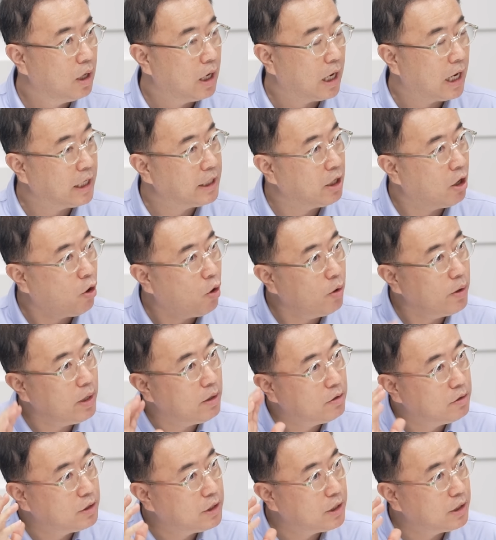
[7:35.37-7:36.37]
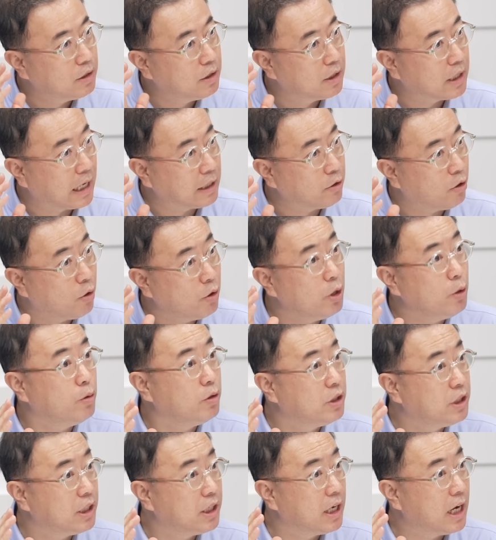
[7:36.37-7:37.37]
아니 허위 의식을 가져 허위
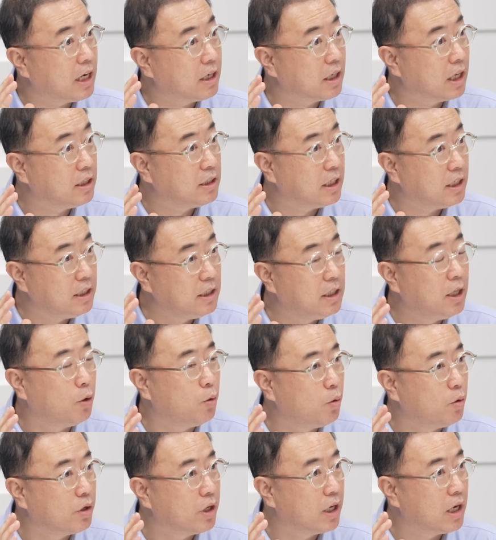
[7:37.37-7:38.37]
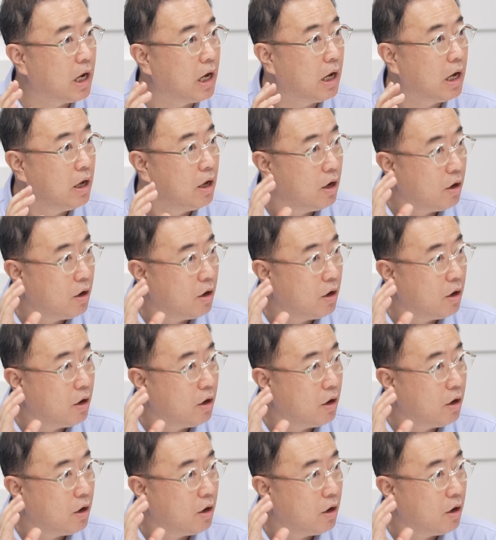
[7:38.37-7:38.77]
의식이라는 게 이제 이데올로기가